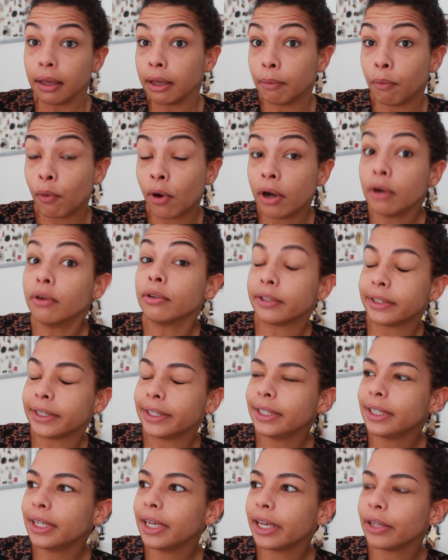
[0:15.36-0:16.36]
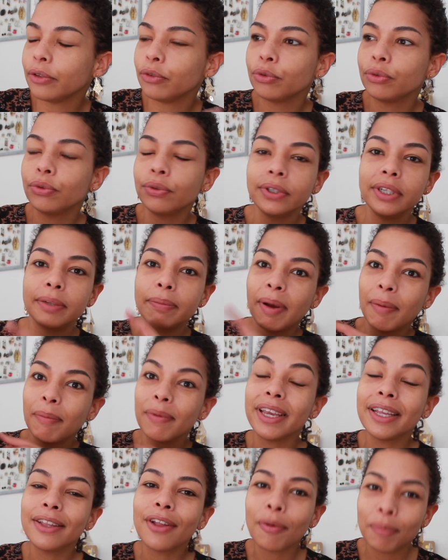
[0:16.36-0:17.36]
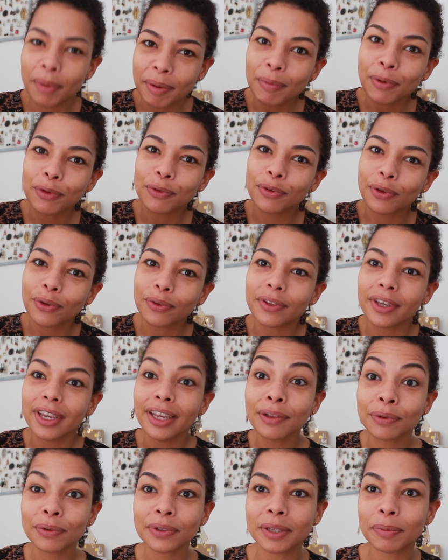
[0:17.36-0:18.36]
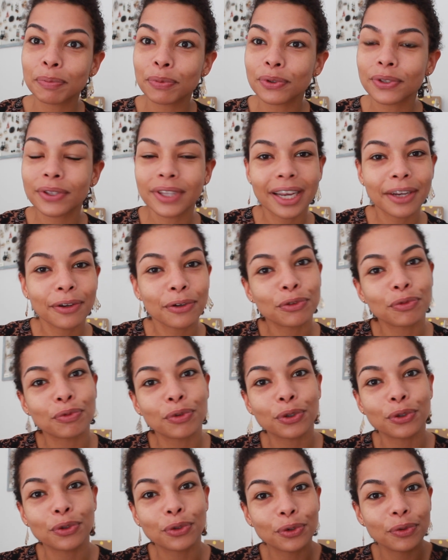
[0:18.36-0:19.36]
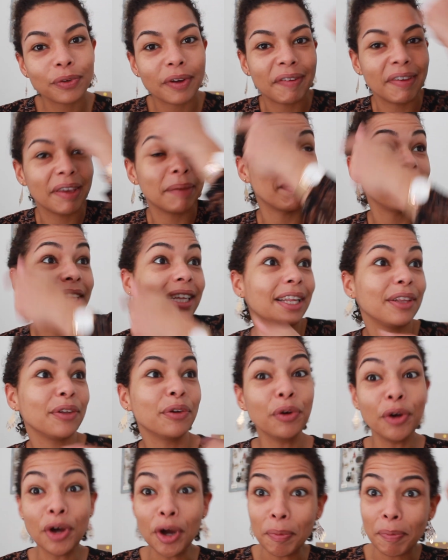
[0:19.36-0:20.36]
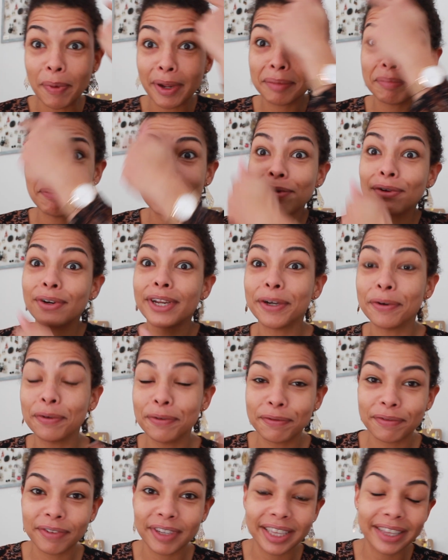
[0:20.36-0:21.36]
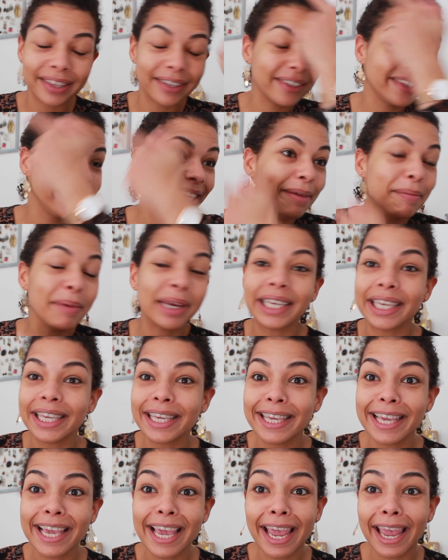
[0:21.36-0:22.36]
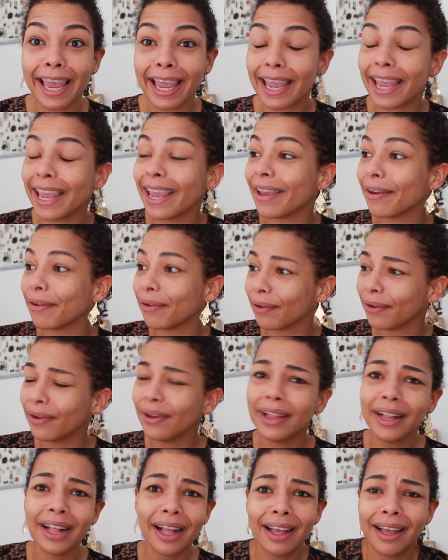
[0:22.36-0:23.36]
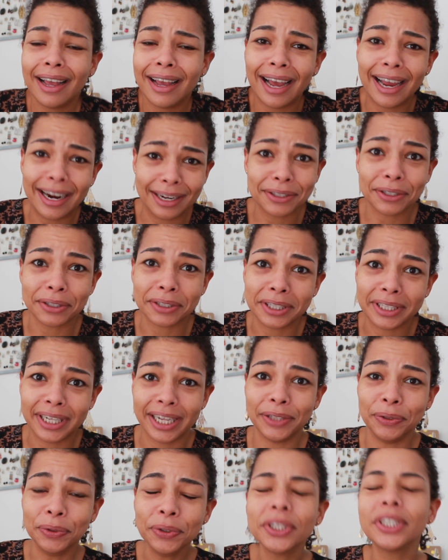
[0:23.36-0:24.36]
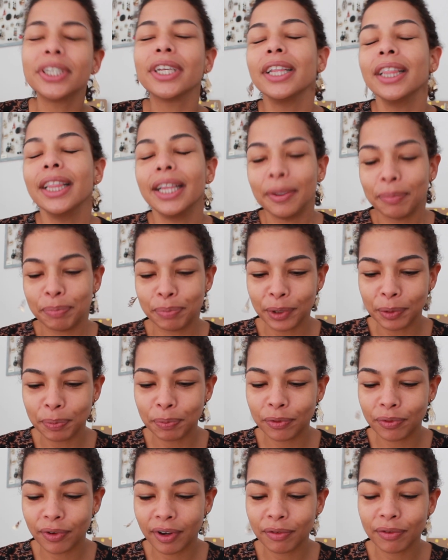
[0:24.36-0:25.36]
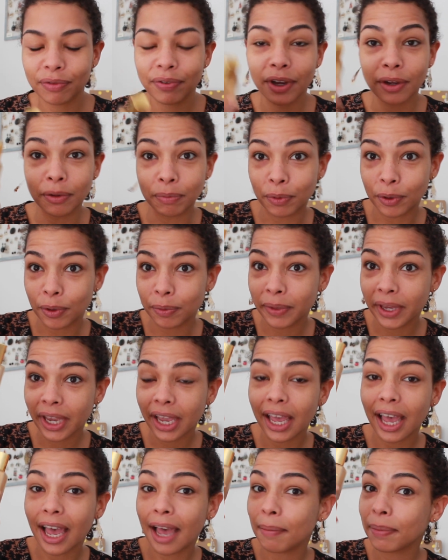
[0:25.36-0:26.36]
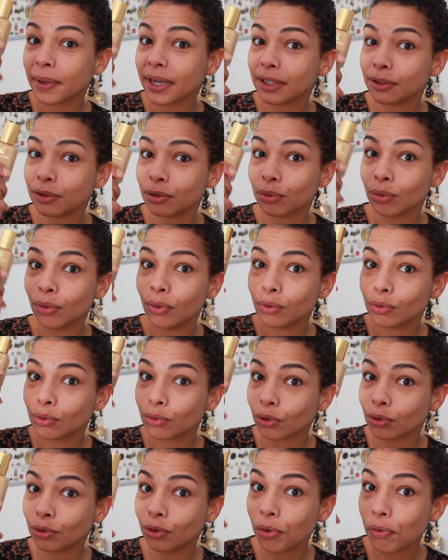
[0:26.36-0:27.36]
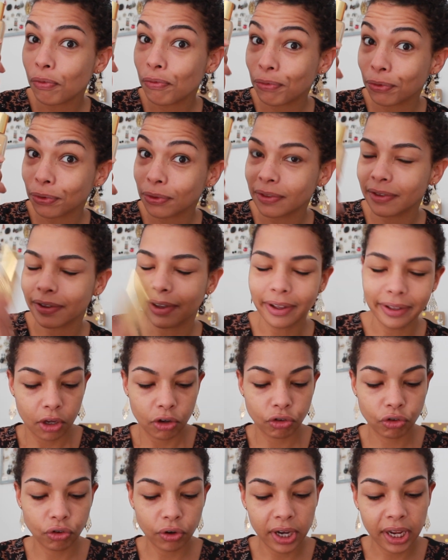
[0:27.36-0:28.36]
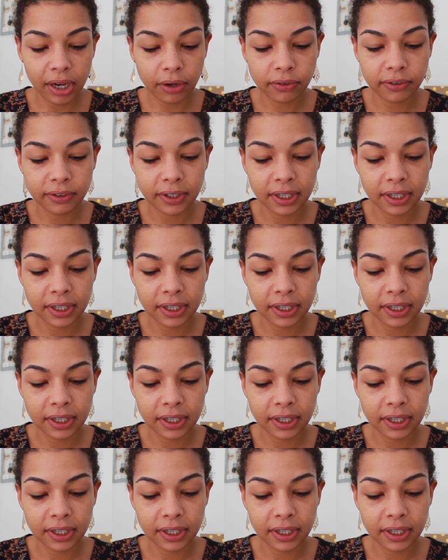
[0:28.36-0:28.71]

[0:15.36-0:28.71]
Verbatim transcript: Et moi aussi. Et du coup, il m'a énormément tenté. Donc c'est pour ça que je vous retrouve avec ma tête complètement déconfite, démaquillée et... Euh, à la sortie de la douche pour pouvoir vous faire une première impression sur ce fond de teint. Je l'ai en